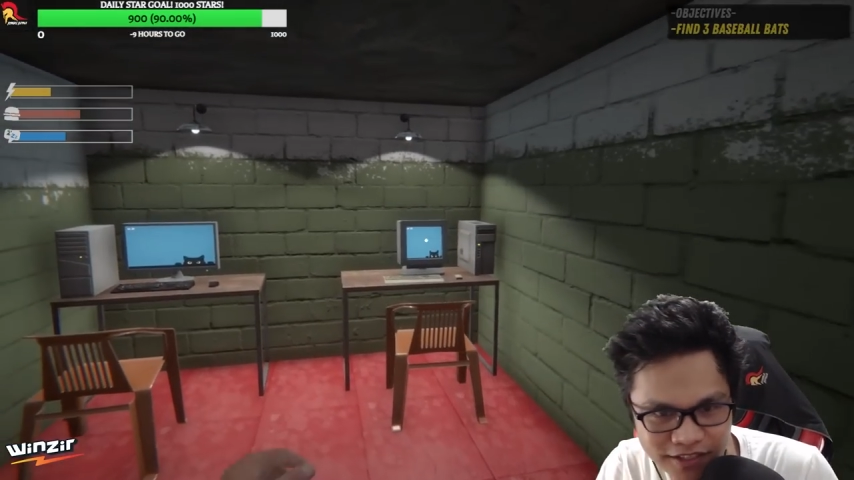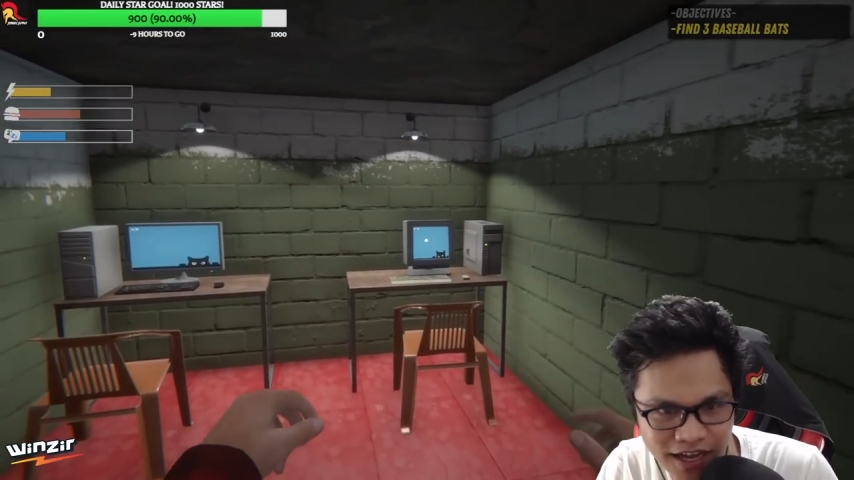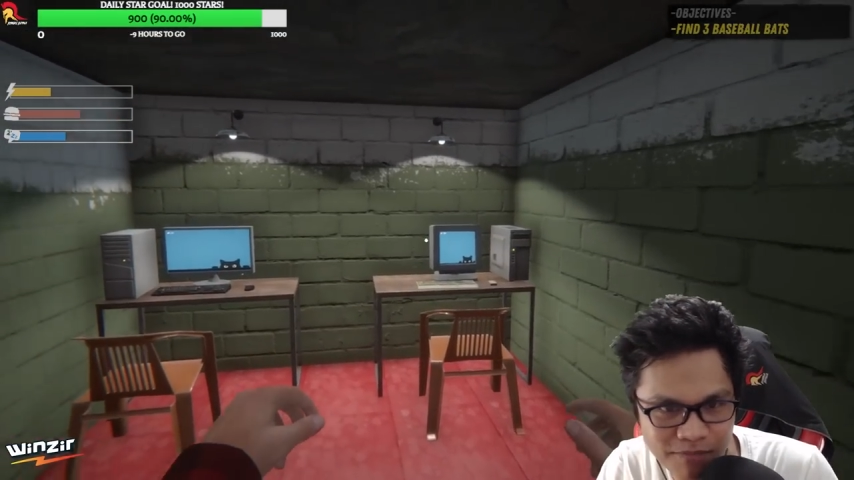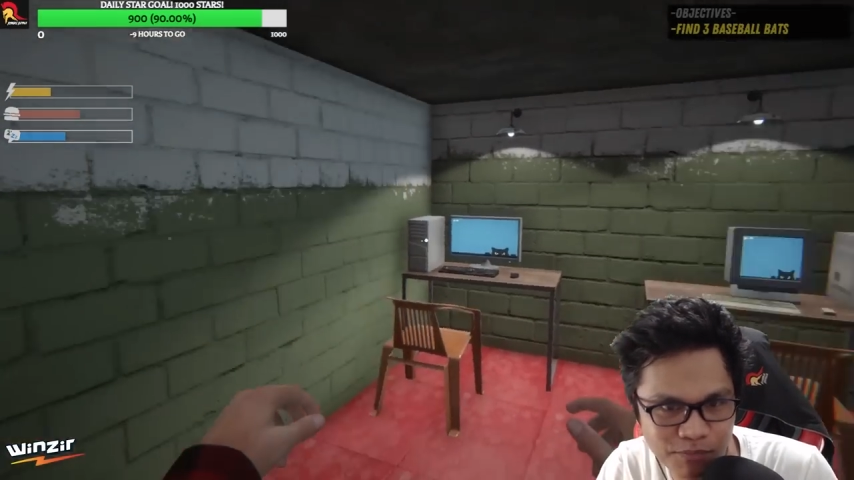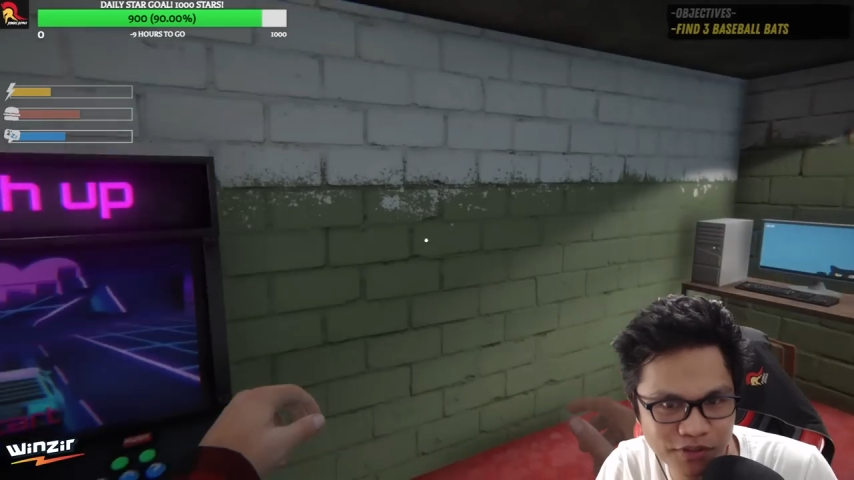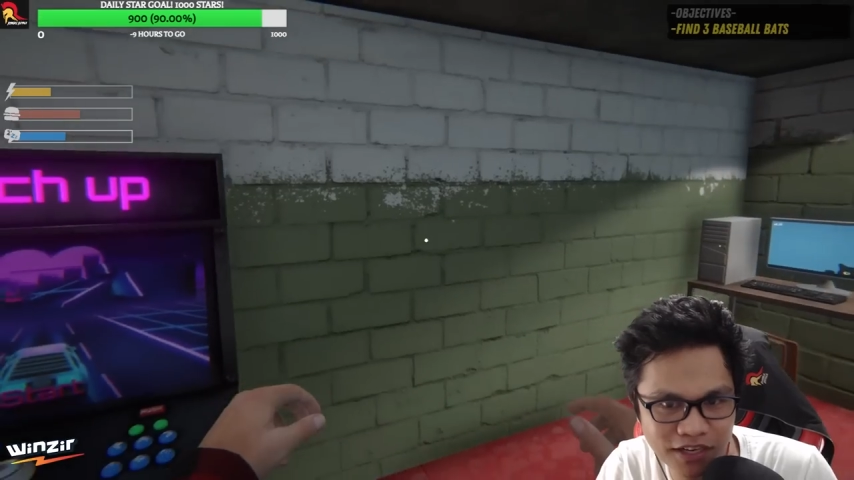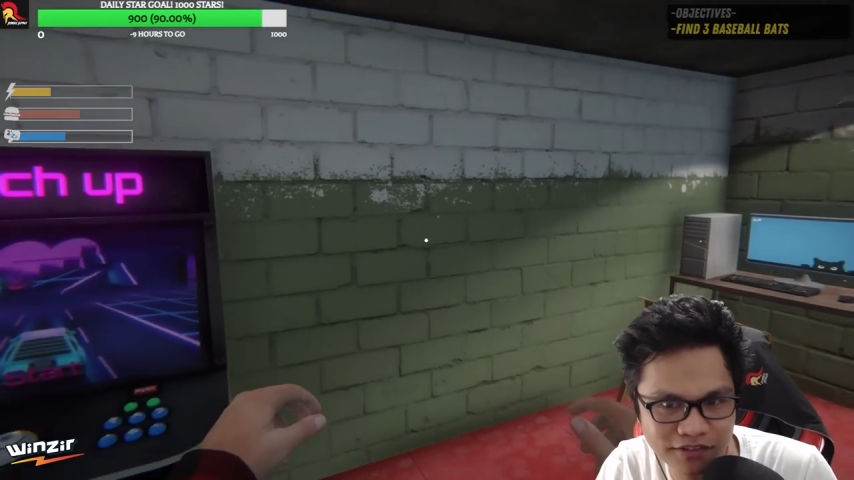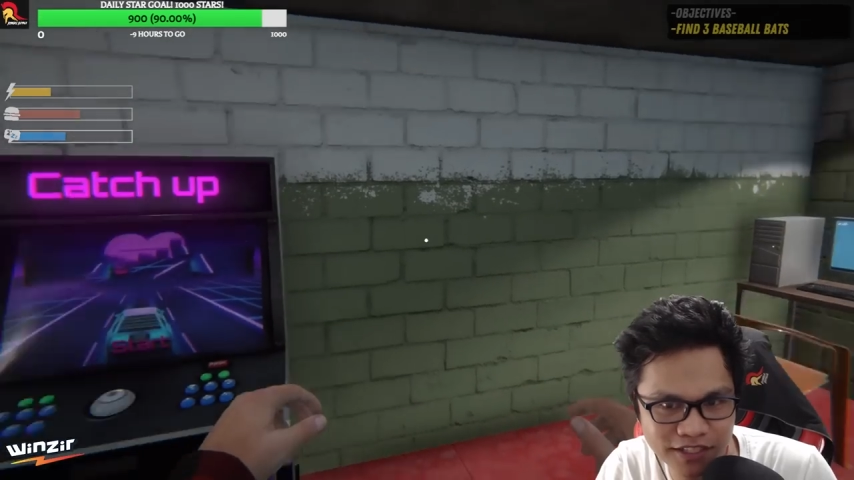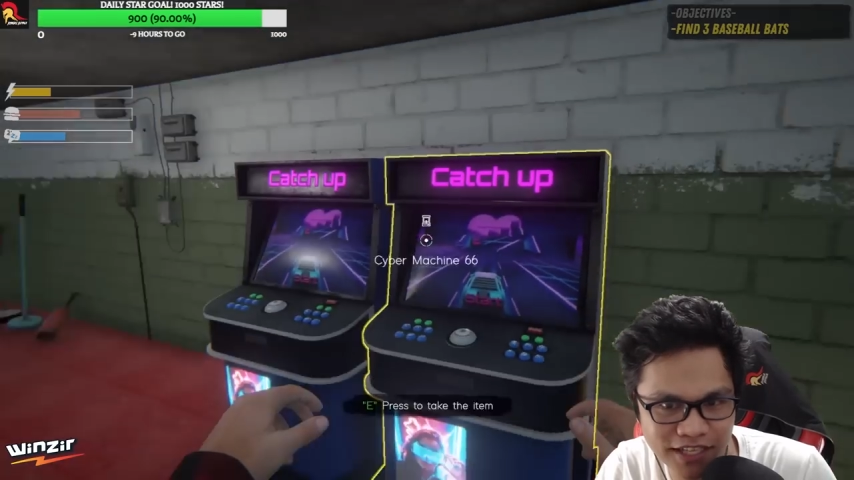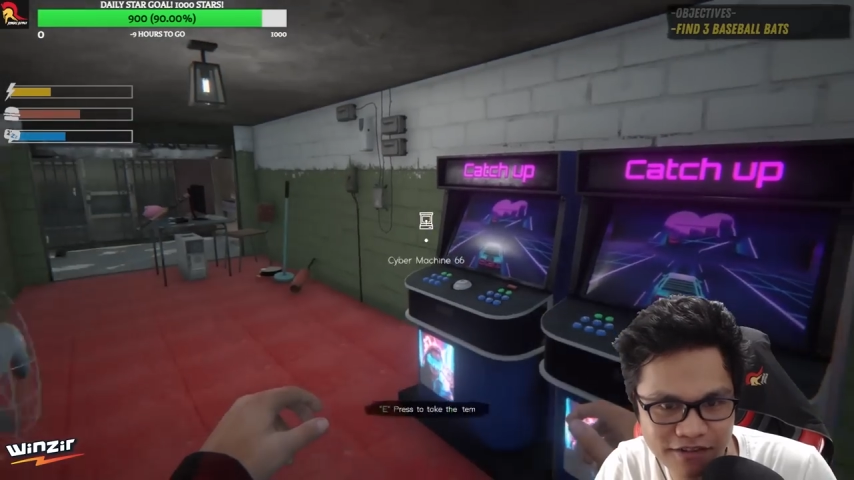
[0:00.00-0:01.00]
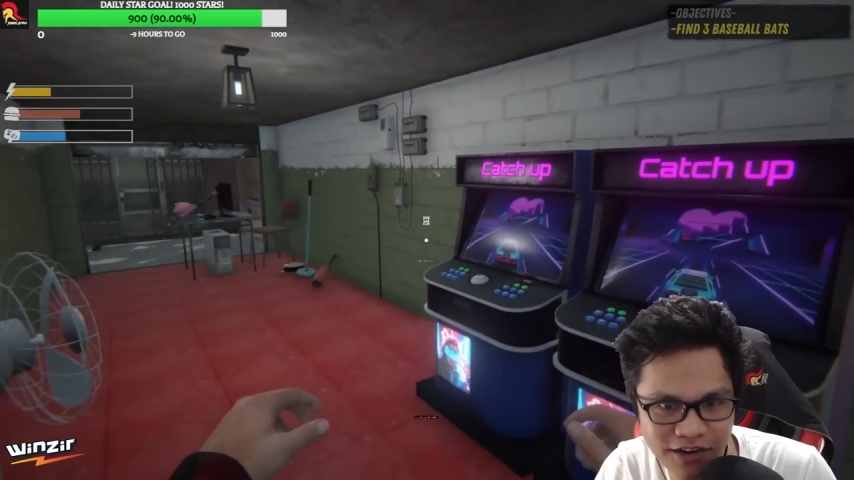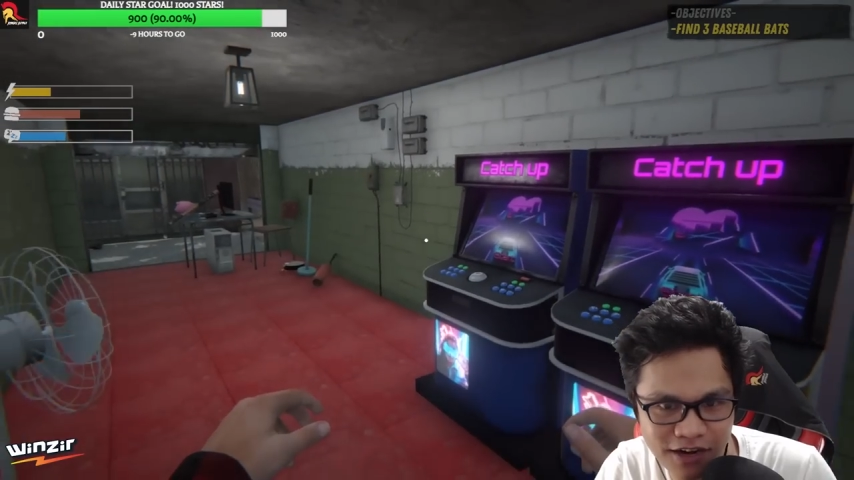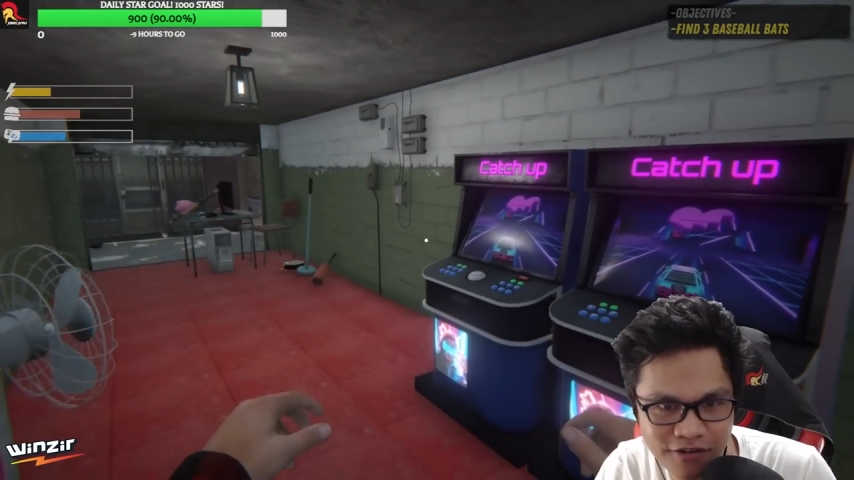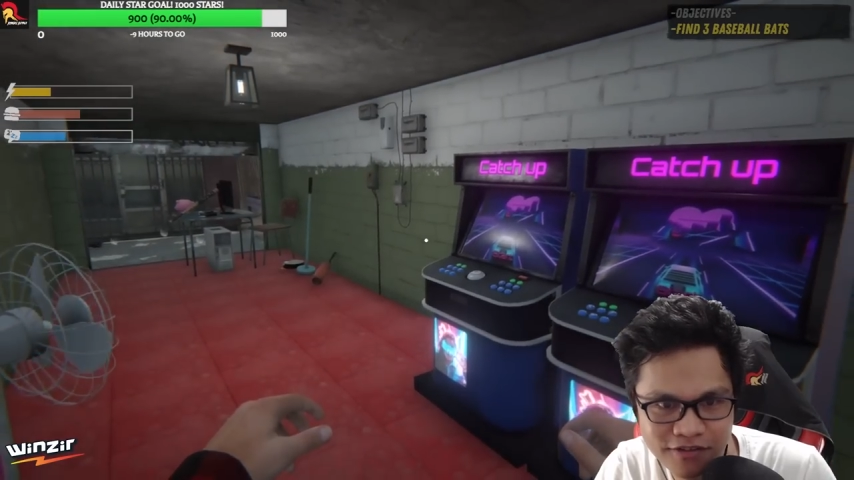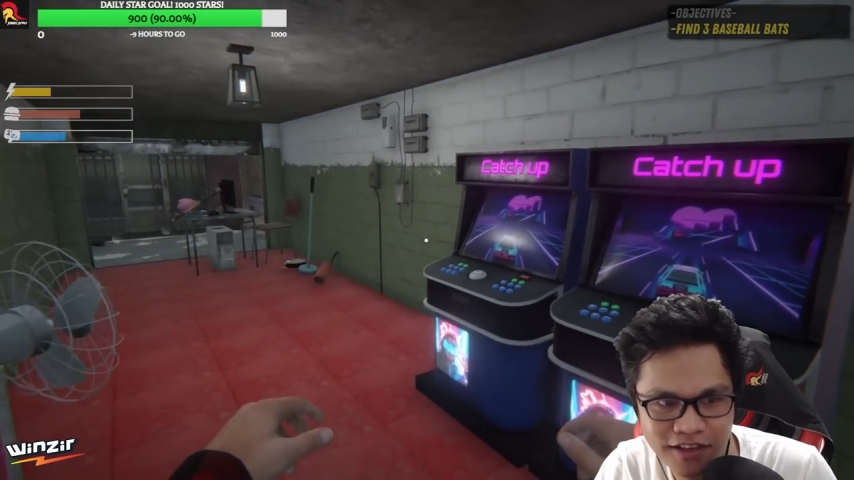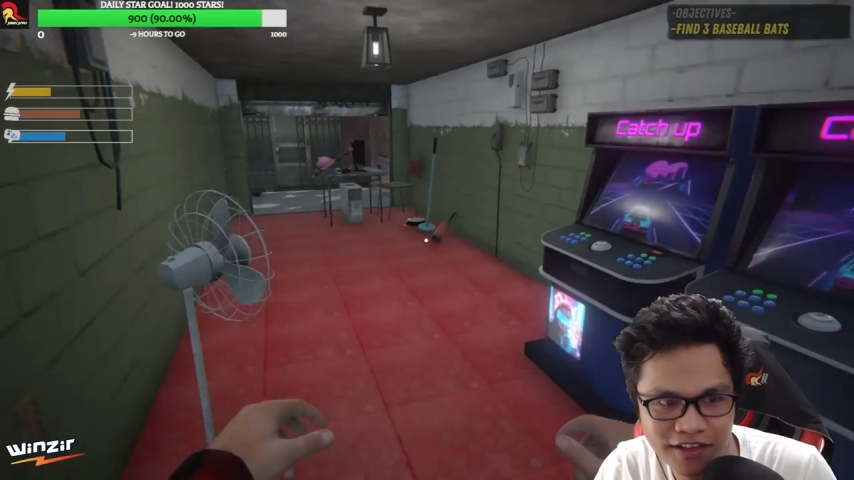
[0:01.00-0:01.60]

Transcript: gahapon. Karon tanawa, oh.